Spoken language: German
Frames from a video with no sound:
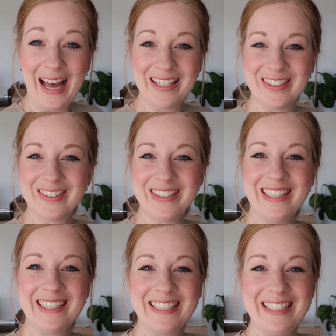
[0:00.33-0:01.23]
Hallo
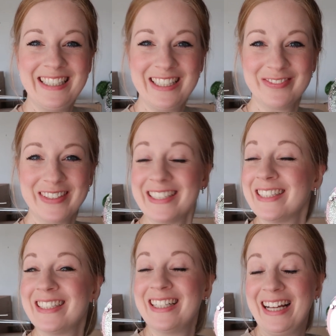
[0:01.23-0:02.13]
ihr
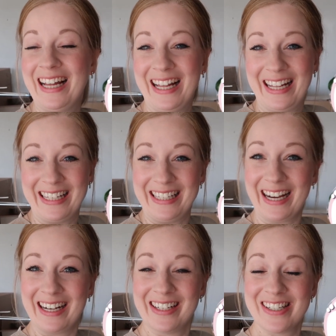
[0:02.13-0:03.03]
Lieben!
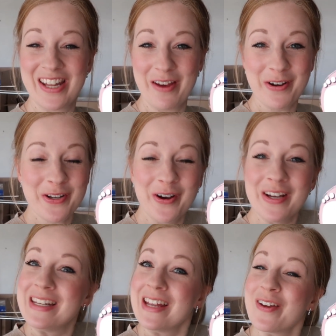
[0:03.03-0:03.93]
Ja, ich nehme euch
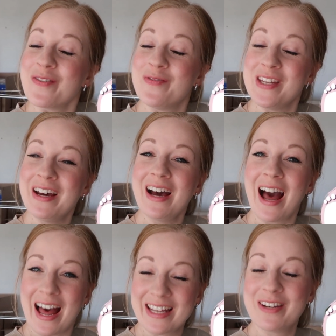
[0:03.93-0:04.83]
heute
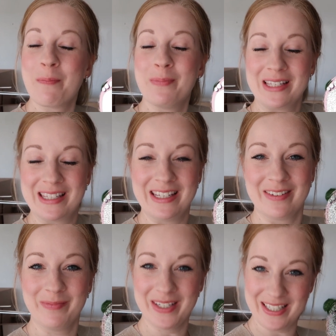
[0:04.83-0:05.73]
wieder ein
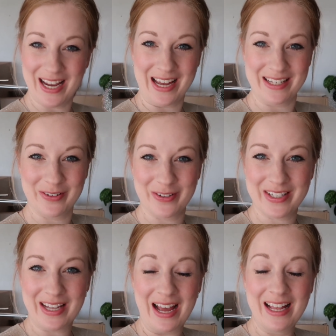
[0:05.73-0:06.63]
bisschen mit. Ihr hattet
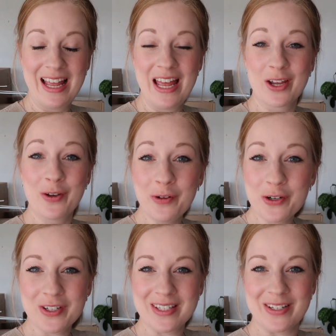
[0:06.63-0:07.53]
euch ja
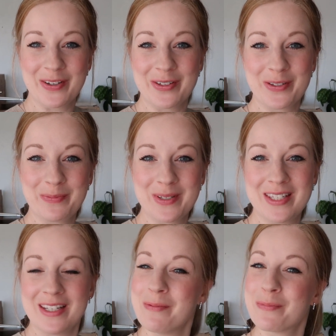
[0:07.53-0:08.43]
gewünscht, dass ich euch so ein
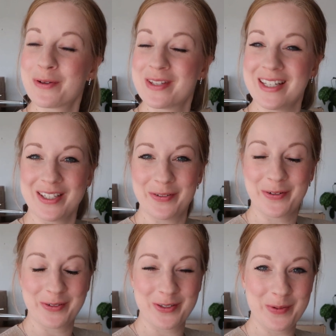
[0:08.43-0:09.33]
bisschen im Prozess
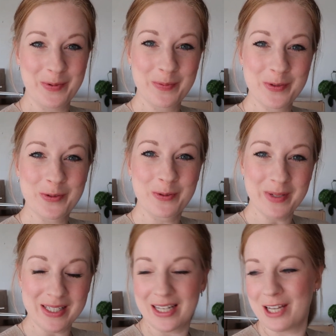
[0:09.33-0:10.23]
von unserem Umzug
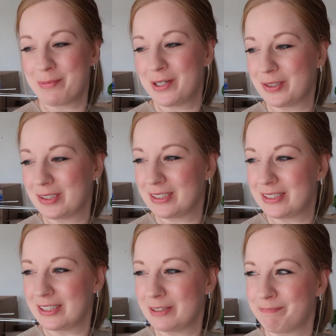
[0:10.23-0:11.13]
mitnehme
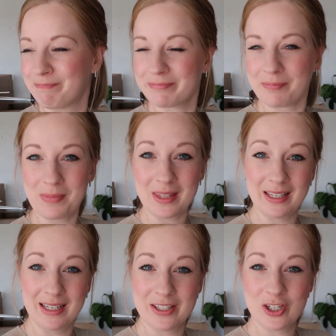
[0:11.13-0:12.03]
und ähm,
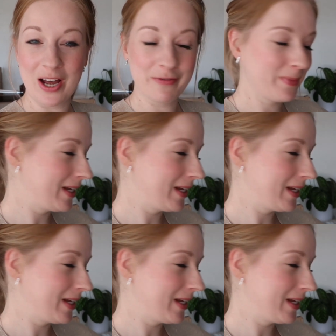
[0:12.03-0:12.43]
ja, jetzt schlafen